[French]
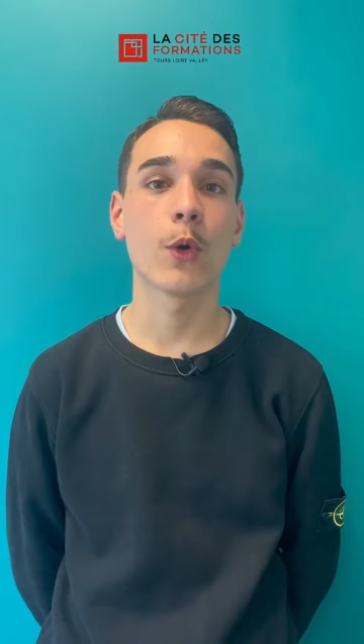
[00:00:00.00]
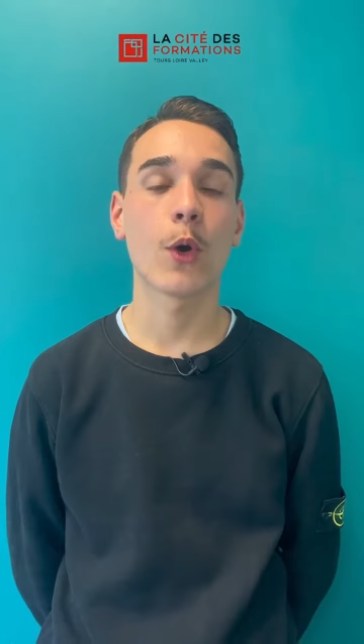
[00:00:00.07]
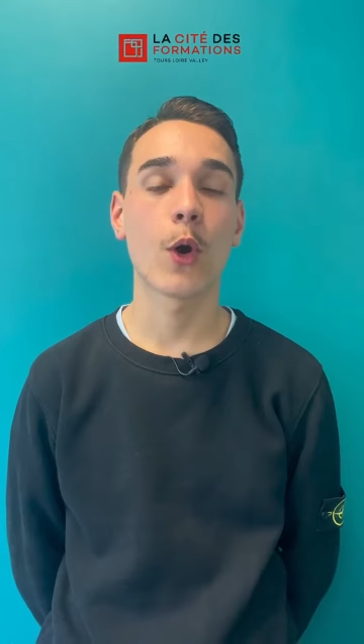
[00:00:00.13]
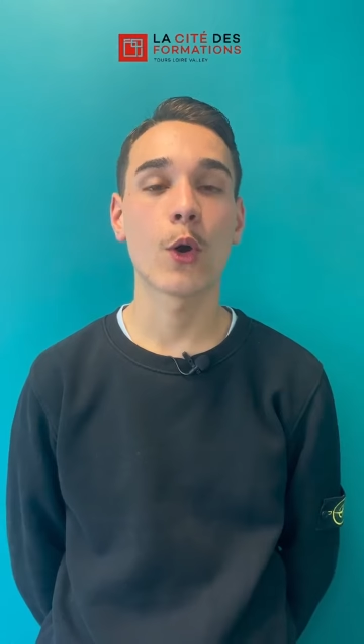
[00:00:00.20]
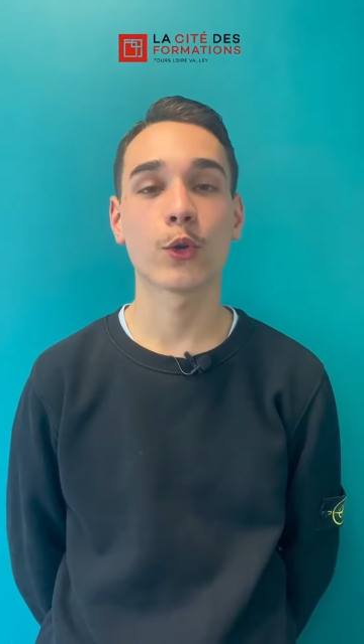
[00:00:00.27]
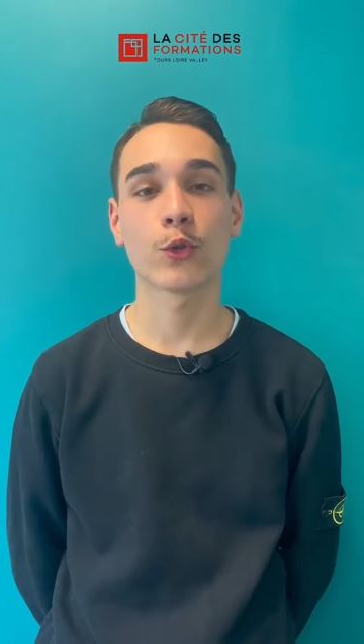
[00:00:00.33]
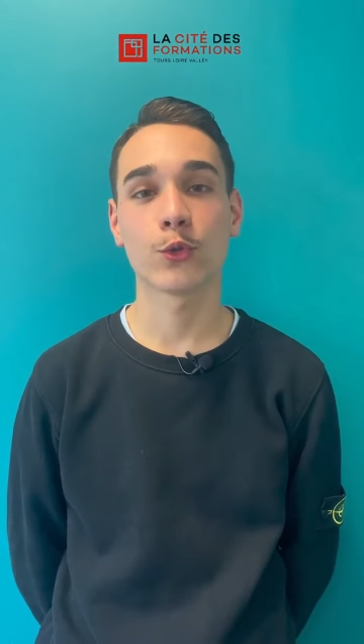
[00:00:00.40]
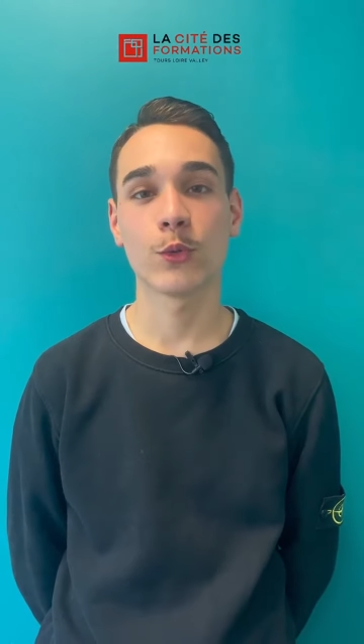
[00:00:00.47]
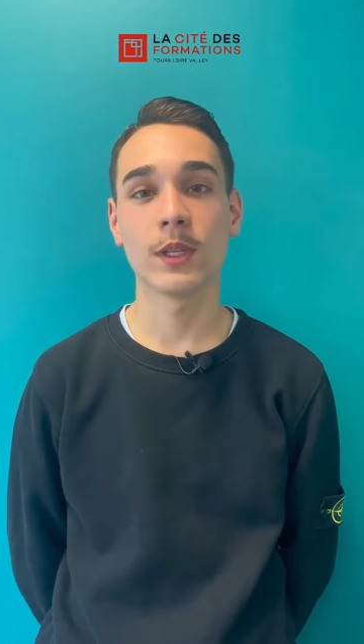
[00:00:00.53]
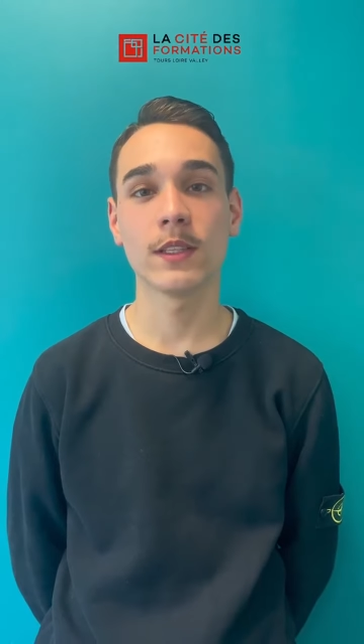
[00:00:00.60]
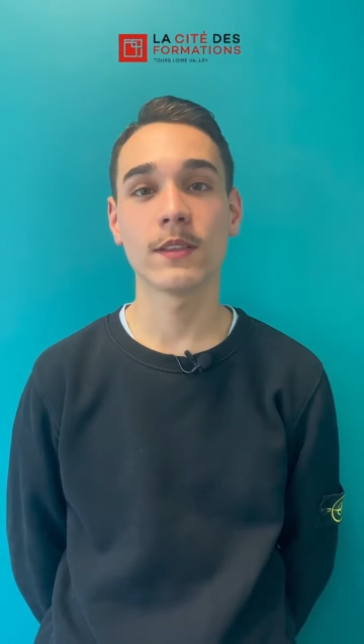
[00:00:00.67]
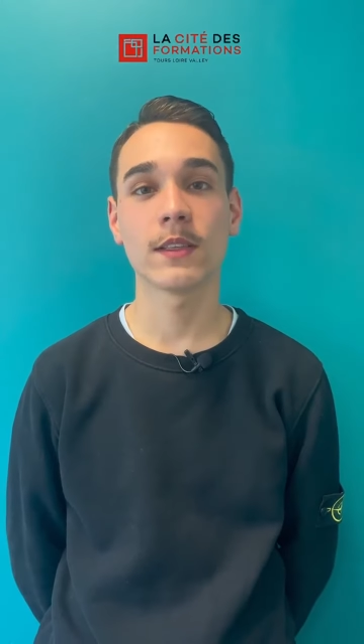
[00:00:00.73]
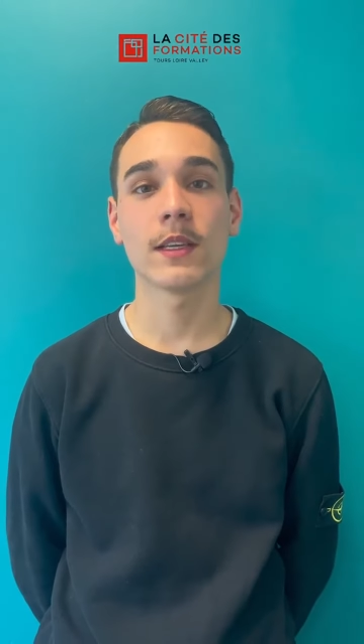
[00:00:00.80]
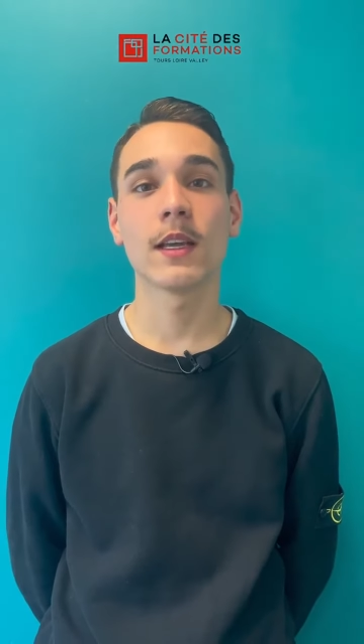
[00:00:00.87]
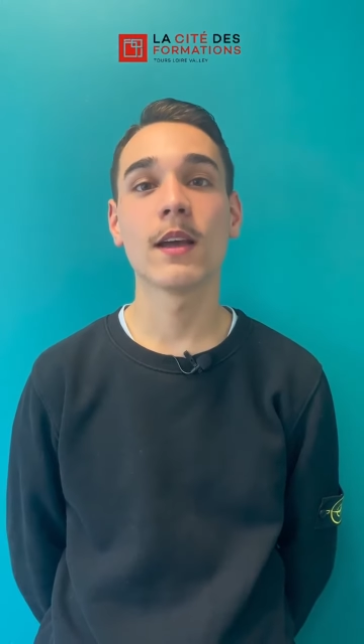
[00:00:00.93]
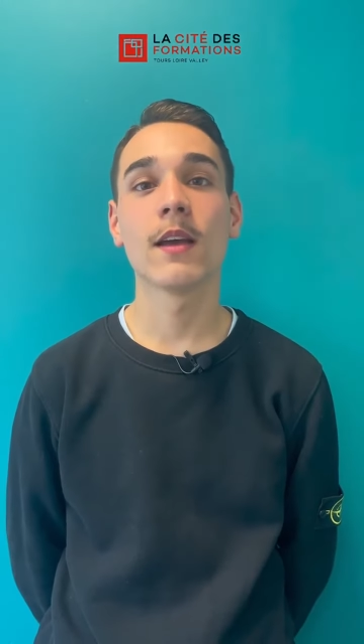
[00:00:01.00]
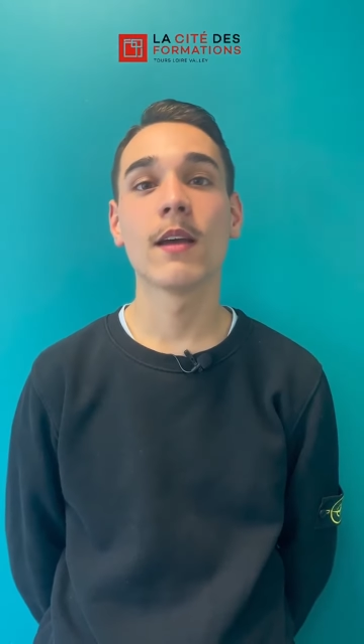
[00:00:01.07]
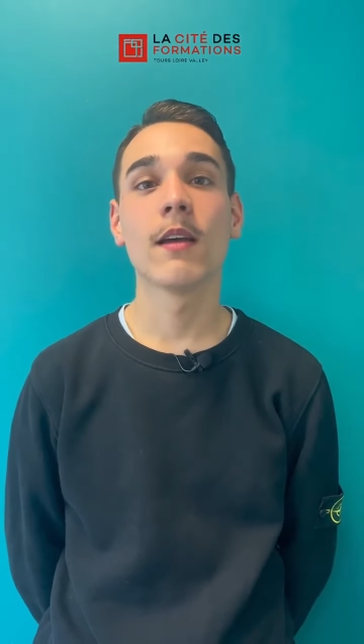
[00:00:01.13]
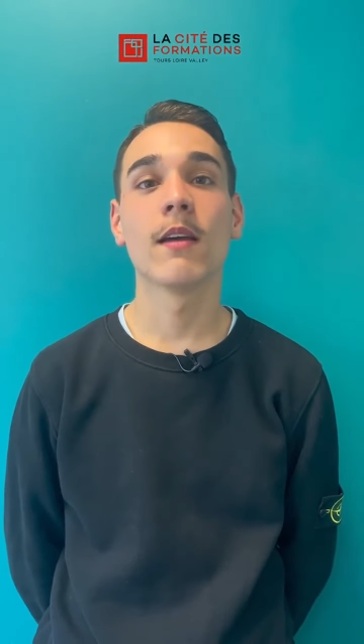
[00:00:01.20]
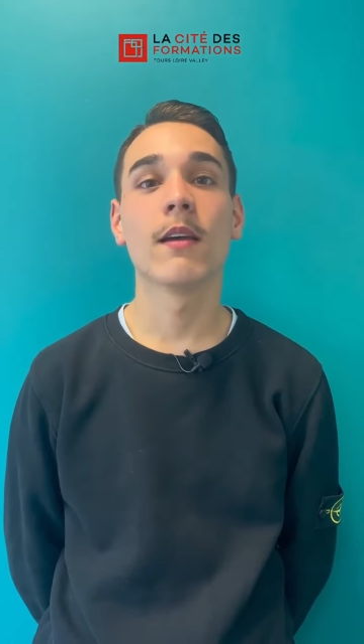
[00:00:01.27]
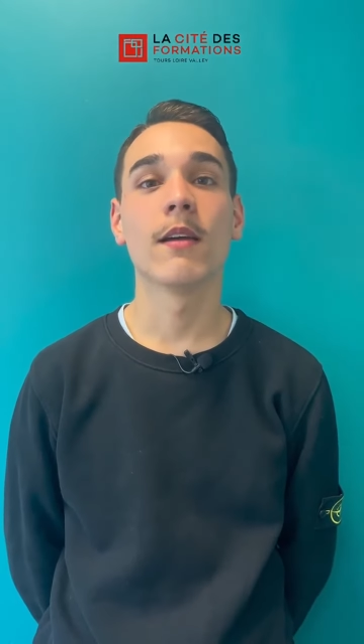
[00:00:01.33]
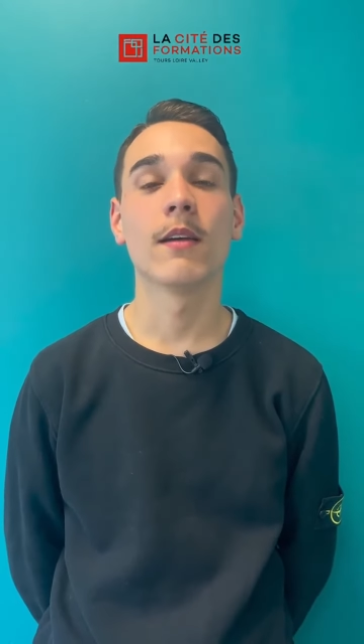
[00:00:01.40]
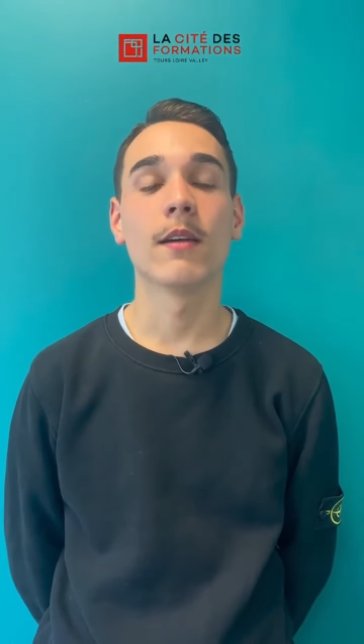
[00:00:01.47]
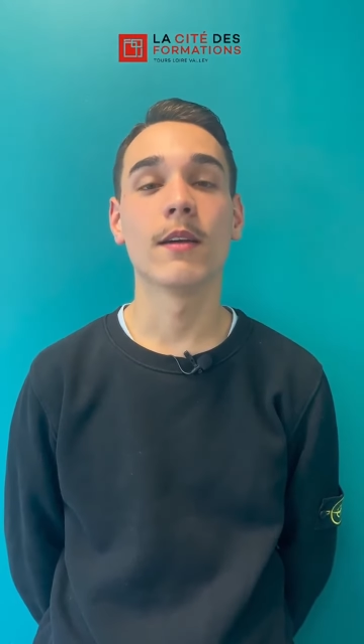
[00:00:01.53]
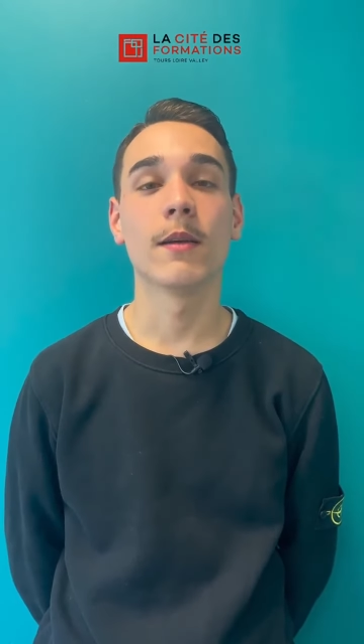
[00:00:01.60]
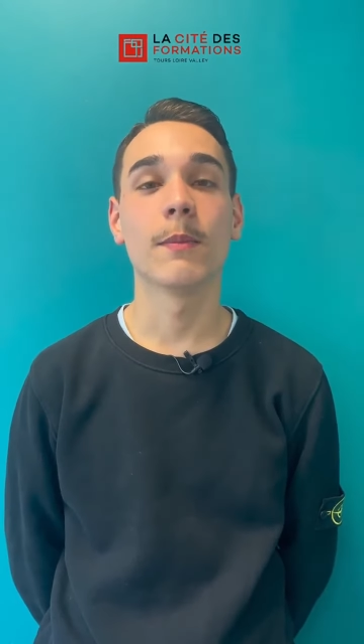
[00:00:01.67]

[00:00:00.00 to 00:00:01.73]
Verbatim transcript: ensuite euh,